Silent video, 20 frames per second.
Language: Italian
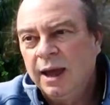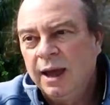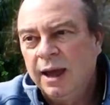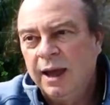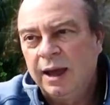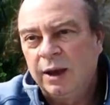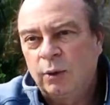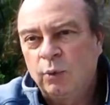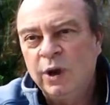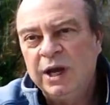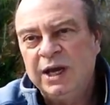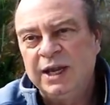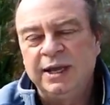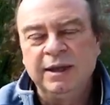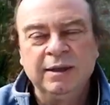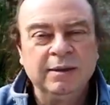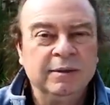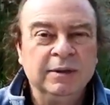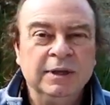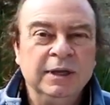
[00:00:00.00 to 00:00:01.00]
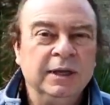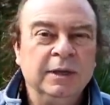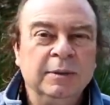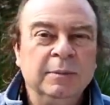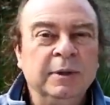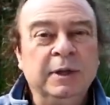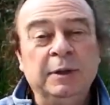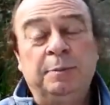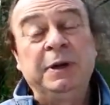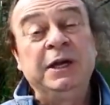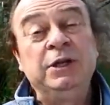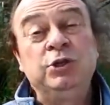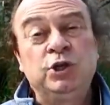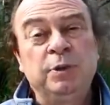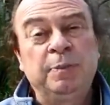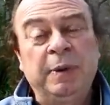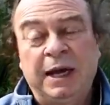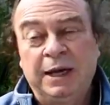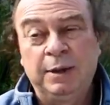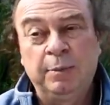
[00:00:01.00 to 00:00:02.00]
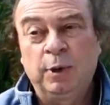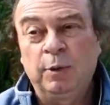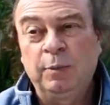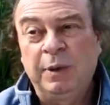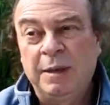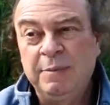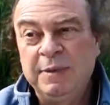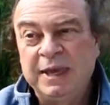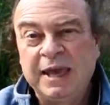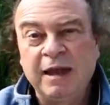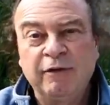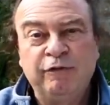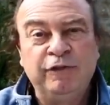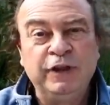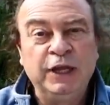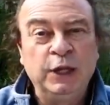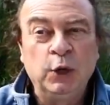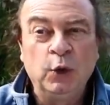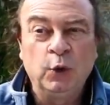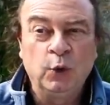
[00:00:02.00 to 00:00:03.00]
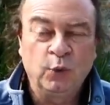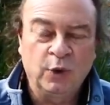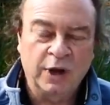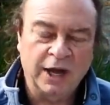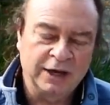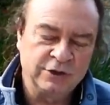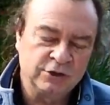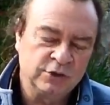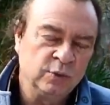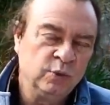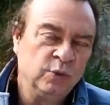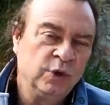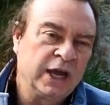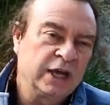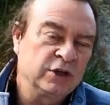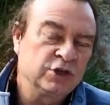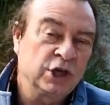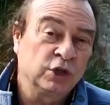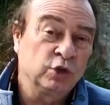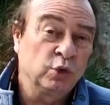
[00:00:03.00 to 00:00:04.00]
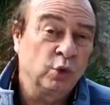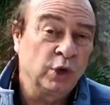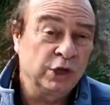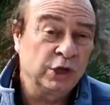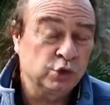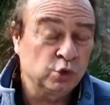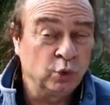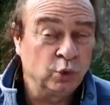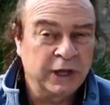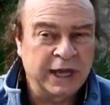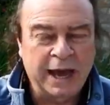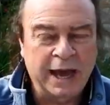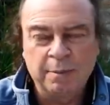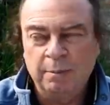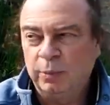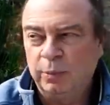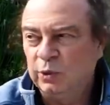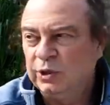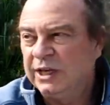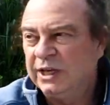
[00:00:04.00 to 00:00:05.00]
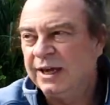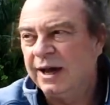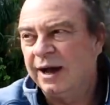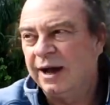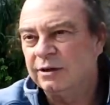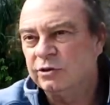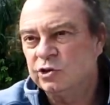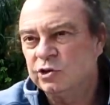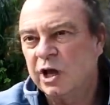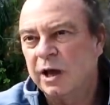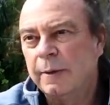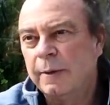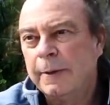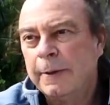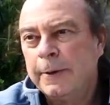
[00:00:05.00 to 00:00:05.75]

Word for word: eh, quelli, i, i, principali problemi che affliggono un, ca- un cacciatore sul campo di caccia.